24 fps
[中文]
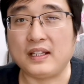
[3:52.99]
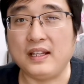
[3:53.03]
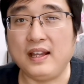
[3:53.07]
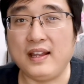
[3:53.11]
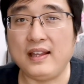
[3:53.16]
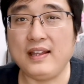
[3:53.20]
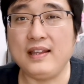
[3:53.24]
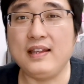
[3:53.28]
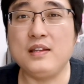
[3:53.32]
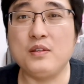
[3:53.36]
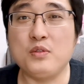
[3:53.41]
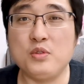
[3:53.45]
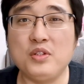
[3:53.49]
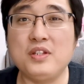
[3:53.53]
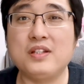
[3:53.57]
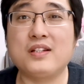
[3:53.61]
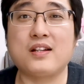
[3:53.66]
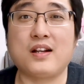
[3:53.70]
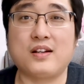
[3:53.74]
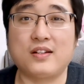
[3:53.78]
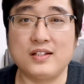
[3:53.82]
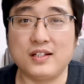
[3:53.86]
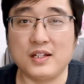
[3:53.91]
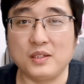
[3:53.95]
哎，去
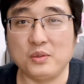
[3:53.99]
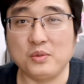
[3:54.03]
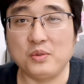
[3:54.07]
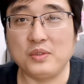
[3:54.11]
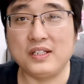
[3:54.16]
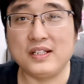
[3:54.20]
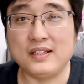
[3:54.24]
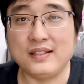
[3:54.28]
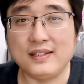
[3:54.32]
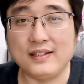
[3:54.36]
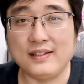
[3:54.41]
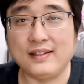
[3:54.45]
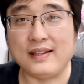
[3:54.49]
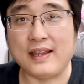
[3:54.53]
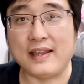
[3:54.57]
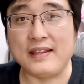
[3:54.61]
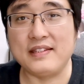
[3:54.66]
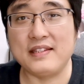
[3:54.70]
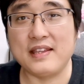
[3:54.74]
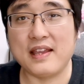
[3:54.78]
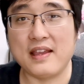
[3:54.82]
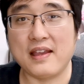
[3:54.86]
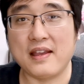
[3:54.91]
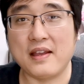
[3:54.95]
找《蛇图日记》
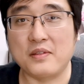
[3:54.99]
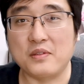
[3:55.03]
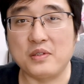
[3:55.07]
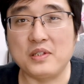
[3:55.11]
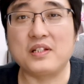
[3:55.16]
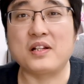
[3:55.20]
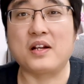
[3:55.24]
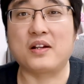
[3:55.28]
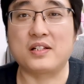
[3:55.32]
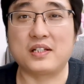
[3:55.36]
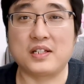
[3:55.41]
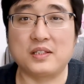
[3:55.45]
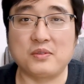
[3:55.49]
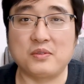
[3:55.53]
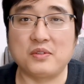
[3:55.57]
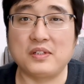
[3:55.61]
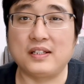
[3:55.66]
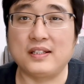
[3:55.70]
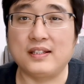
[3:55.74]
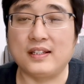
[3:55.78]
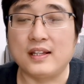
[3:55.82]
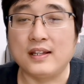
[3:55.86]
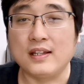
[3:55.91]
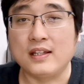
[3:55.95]
连线啊，去找《蛇图
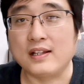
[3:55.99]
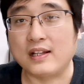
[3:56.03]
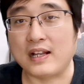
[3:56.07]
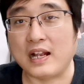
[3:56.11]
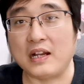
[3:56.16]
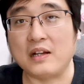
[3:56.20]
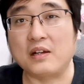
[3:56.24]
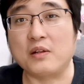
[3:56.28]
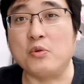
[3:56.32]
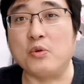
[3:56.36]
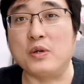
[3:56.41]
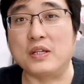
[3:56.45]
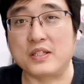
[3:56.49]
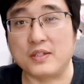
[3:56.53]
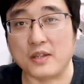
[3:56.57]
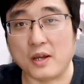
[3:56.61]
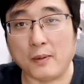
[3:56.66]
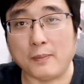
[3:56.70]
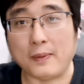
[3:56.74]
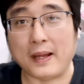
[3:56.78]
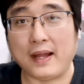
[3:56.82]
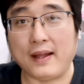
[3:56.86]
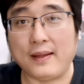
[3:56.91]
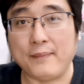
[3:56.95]
日记》开始跟我
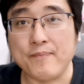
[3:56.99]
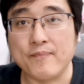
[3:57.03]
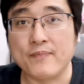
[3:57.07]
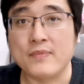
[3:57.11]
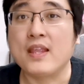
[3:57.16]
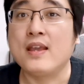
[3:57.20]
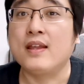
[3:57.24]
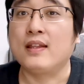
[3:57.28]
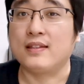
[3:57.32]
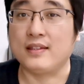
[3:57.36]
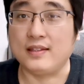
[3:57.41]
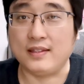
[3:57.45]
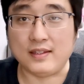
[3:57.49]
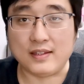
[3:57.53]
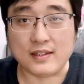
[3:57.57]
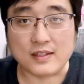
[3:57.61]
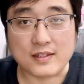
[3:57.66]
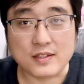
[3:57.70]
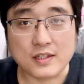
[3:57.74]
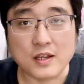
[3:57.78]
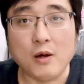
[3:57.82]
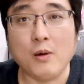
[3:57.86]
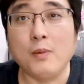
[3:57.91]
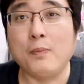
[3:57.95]
叫板，你
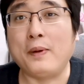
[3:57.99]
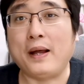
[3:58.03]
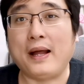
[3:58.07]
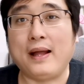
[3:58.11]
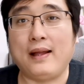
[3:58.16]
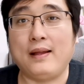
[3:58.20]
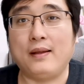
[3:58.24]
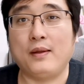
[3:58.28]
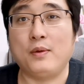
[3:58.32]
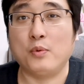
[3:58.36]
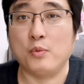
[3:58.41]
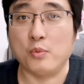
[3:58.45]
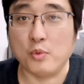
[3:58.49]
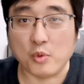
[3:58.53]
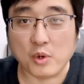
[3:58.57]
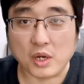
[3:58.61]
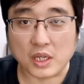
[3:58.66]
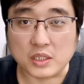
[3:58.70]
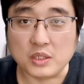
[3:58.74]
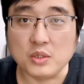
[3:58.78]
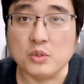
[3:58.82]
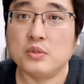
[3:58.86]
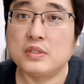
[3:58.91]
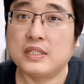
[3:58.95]
叫板
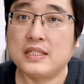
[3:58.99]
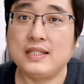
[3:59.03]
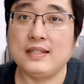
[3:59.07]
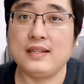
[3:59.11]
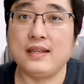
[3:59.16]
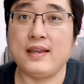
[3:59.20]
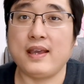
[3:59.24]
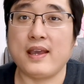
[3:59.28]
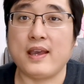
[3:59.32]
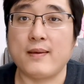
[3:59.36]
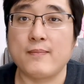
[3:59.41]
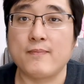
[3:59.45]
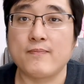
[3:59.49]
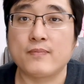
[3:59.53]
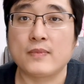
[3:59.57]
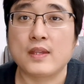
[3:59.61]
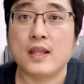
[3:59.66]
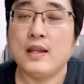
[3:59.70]
我就接。